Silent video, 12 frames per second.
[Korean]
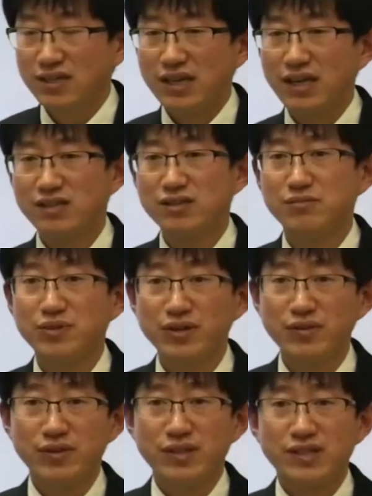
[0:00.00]
예를
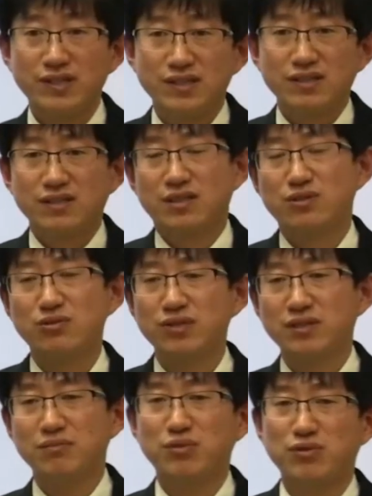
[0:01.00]
들면
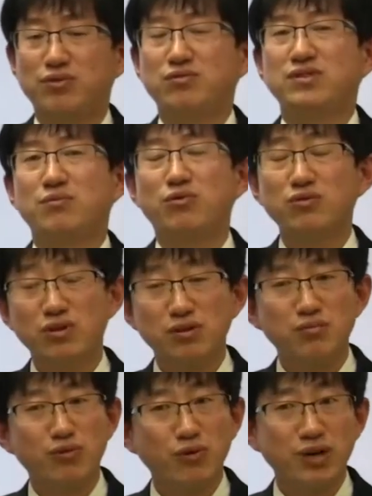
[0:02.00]
기존에는 보통 이제
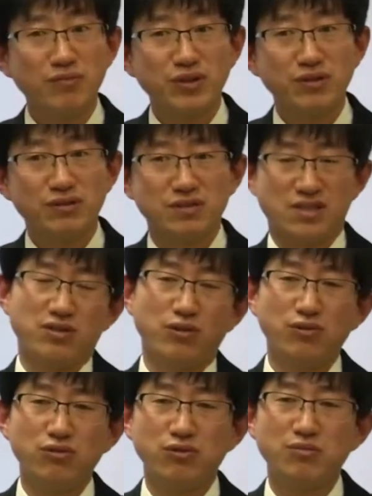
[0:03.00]
모터를 보호하면 이제
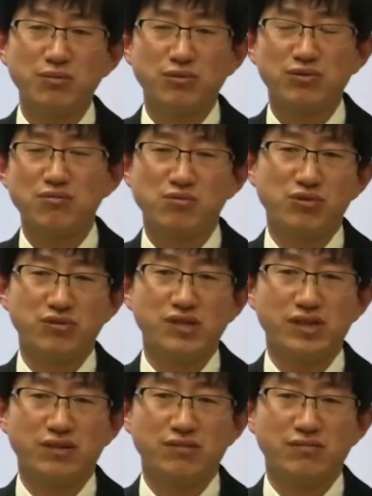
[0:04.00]
전류로만 보통 보호를
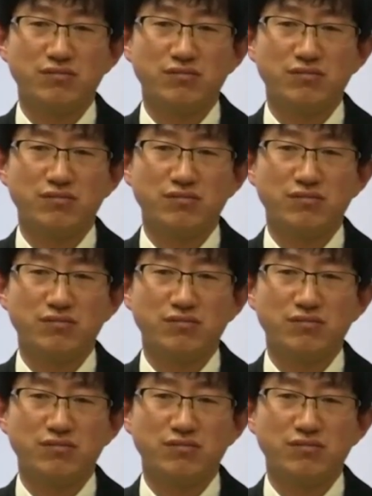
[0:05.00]
해요.